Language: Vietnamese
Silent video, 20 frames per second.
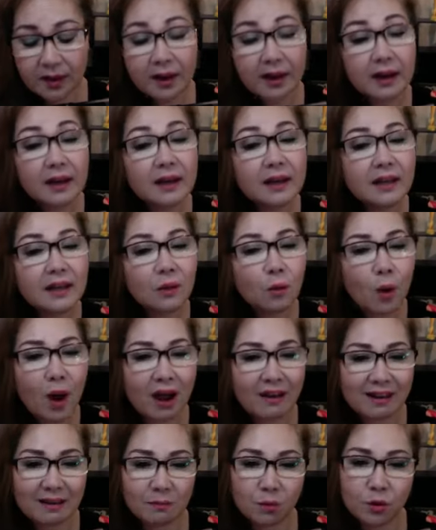khi hòa
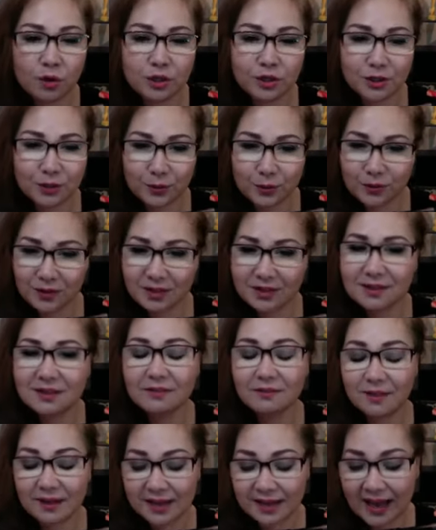vào môi trường của nước
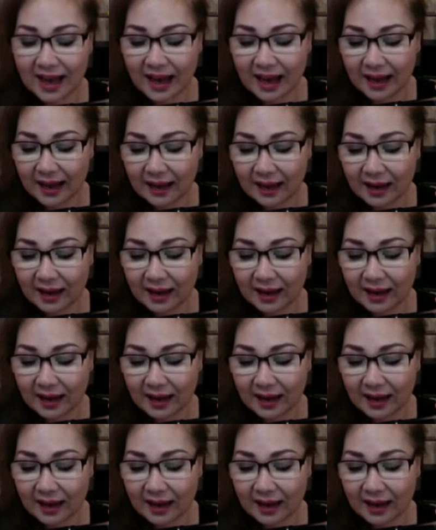và da.